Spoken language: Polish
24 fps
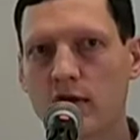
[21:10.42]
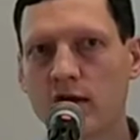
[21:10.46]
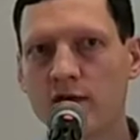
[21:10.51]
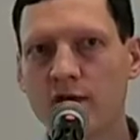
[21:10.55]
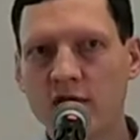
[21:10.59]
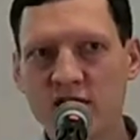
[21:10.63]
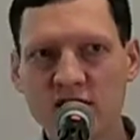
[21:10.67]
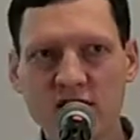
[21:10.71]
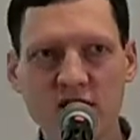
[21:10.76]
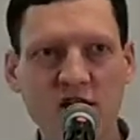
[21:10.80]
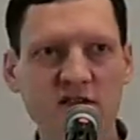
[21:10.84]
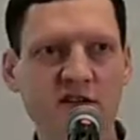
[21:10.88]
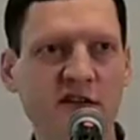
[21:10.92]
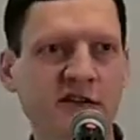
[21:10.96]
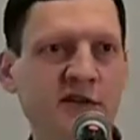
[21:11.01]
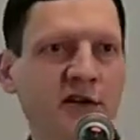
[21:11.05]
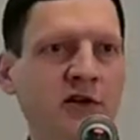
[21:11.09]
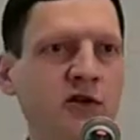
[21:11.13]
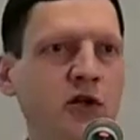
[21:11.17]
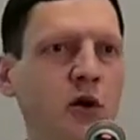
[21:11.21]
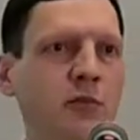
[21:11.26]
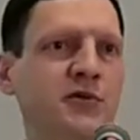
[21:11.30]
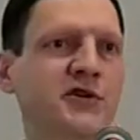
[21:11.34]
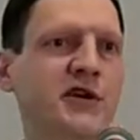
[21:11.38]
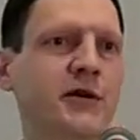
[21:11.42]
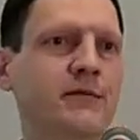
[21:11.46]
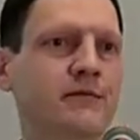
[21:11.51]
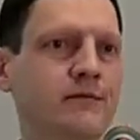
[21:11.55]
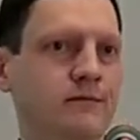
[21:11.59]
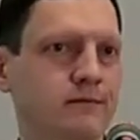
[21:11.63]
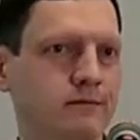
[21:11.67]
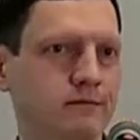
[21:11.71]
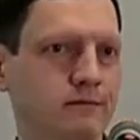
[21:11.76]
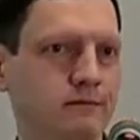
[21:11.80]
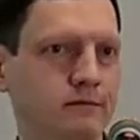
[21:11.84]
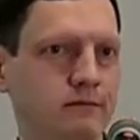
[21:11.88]
Efezjanie zaczęli dobrze.
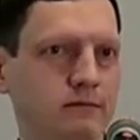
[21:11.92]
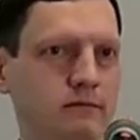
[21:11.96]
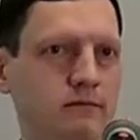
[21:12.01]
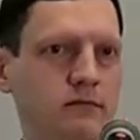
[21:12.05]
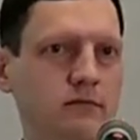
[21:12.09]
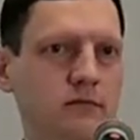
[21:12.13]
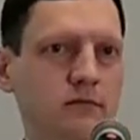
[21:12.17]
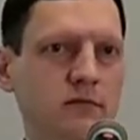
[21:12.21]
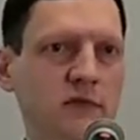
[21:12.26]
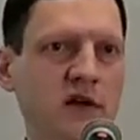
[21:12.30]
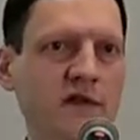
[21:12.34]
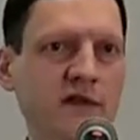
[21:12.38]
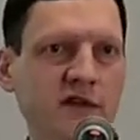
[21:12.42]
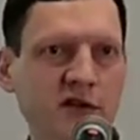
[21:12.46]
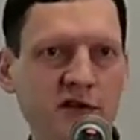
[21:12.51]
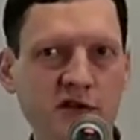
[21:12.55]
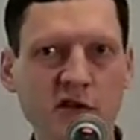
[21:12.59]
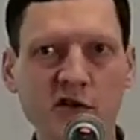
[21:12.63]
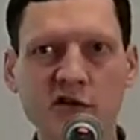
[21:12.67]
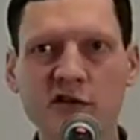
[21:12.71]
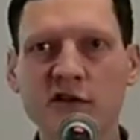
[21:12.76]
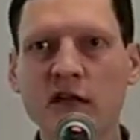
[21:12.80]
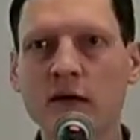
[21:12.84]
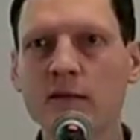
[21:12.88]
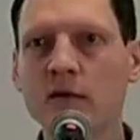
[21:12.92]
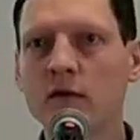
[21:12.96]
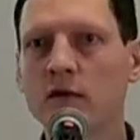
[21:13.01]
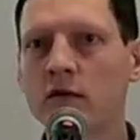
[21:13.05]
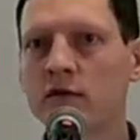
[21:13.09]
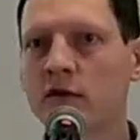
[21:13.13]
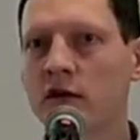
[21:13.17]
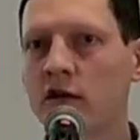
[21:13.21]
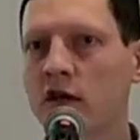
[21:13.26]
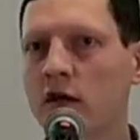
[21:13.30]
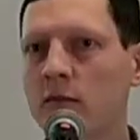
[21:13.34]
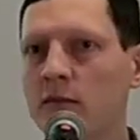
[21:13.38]
Tam wcześniej czytamy
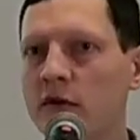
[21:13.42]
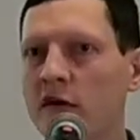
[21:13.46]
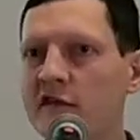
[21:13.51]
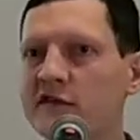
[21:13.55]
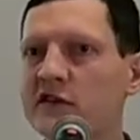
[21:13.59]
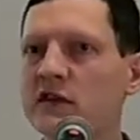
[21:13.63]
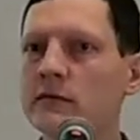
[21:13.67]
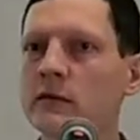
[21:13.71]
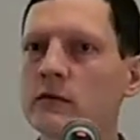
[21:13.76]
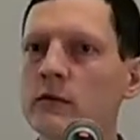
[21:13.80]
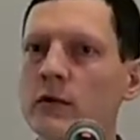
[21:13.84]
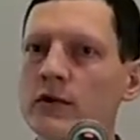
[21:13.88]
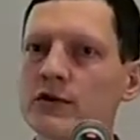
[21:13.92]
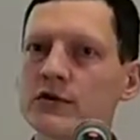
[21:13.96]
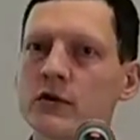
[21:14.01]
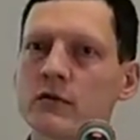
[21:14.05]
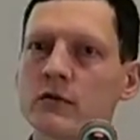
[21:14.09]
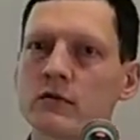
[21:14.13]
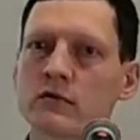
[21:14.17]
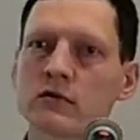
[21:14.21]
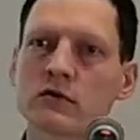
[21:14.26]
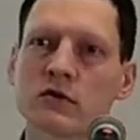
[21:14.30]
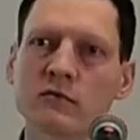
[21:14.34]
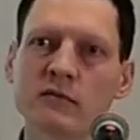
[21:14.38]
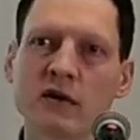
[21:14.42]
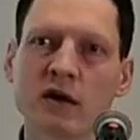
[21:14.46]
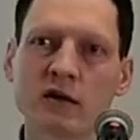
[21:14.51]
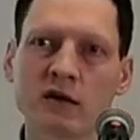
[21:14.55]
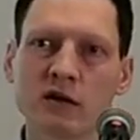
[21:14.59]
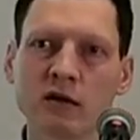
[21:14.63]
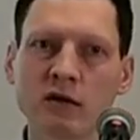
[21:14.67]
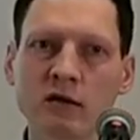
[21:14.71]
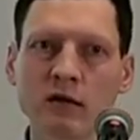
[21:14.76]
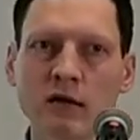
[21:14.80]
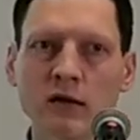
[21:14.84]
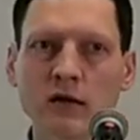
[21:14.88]
o takiej pierwszej miłości, którą
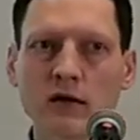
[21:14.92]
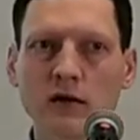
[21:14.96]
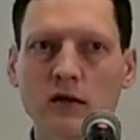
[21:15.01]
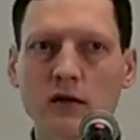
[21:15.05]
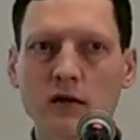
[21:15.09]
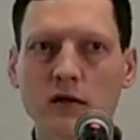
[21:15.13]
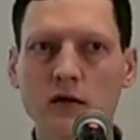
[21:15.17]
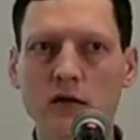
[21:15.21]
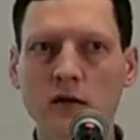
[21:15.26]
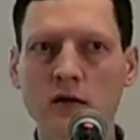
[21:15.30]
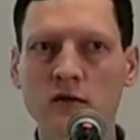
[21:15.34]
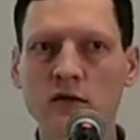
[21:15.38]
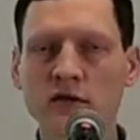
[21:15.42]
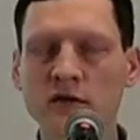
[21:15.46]
mieli, i